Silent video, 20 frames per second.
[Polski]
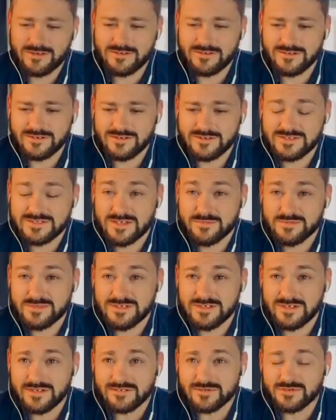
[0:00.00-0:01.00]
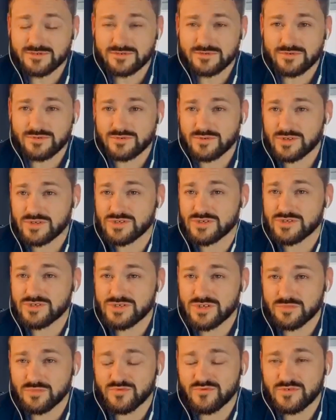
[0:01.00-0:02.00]
koncepcja, którą, o której się
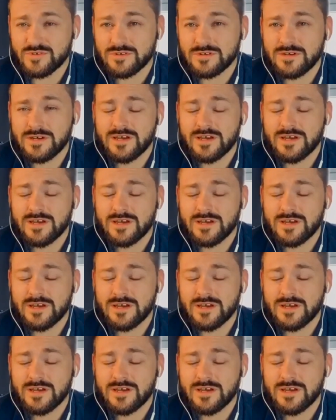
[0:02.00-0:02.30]
dzisiaj mówi,